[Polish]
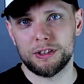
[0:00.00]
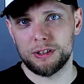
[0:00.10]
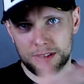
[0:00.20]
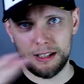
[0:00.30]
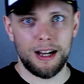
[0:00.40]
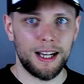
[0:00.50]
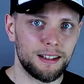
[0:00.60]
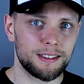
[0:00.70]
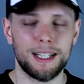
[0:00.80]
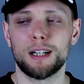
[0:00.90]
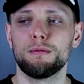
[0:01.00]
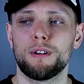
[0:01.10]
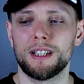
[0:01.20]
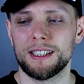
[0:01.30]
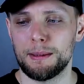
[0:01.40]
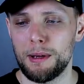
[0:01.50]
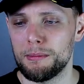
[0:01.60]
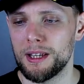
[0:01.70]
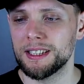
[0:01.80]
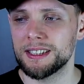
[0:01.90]
więc cała, cała konfrontacja
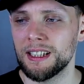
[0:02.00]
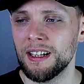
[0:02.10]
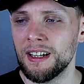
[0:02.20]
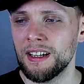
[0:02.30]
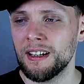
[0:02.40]
miała miejsce?